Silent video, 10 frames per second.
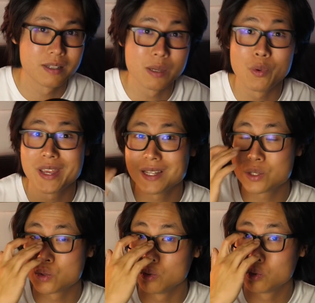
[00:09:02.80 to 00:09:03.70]
Ces moyennes
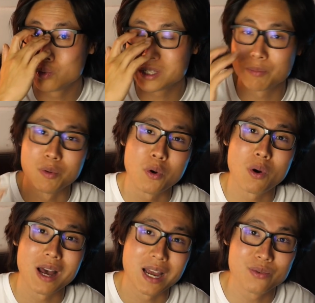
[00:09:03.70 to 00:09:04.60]
sont tout
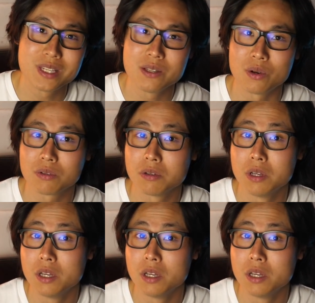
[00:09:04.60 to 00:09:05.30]
simplement hallucinantes.